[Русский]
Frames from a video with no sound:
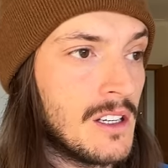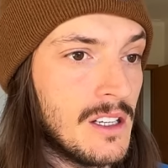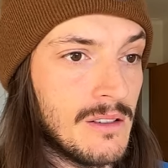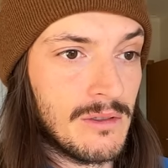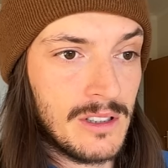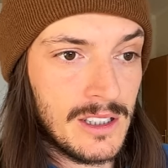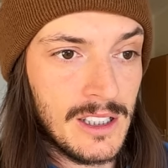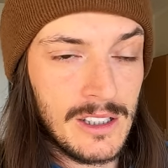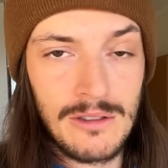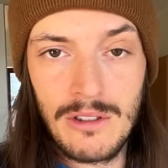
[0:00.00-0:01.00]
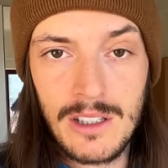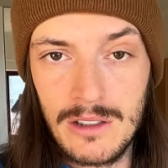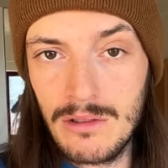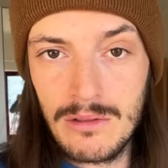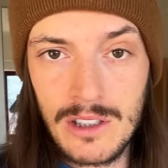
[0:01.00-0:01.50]
И вот если ты только
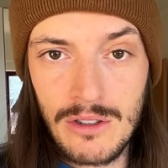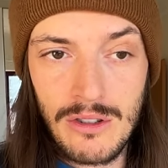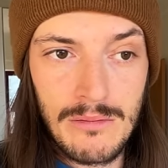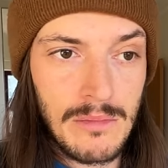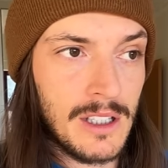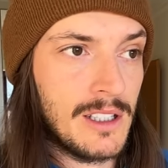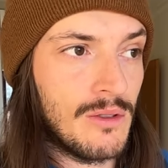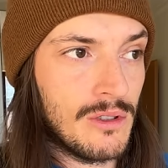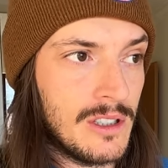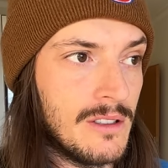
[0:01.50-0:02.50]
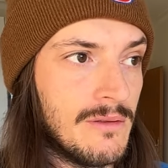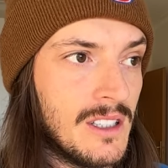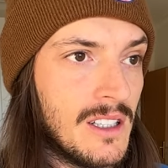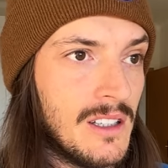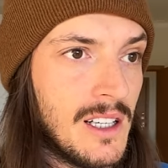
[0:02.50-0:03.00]
с рюкзаком, это очень
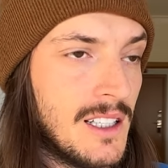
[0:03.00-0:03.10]
выгодно.